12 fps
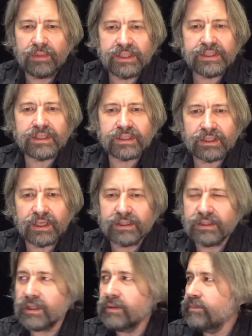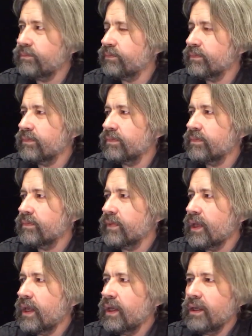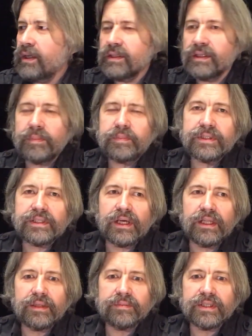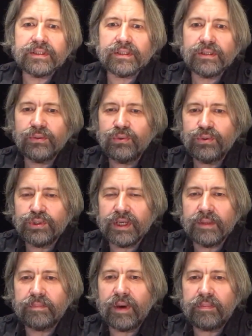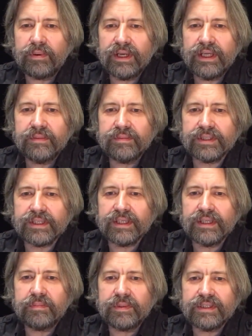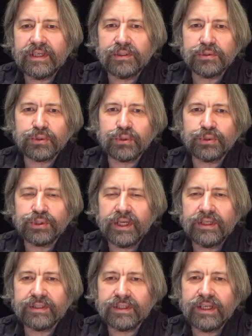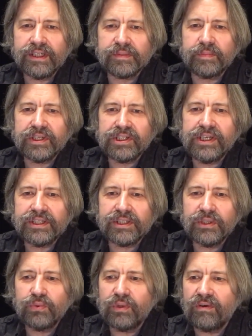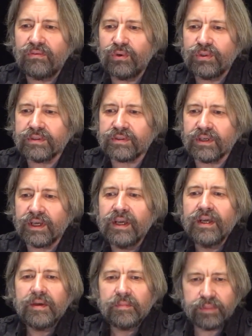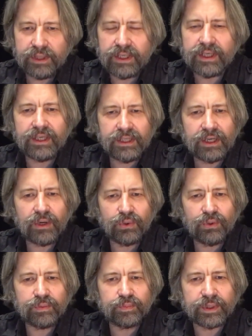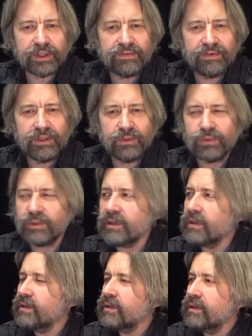мастер тантры, написала мне, слушай, Папа Римский написал, что секс – божественное удовольствие. Прикинь, какой он продвинутый.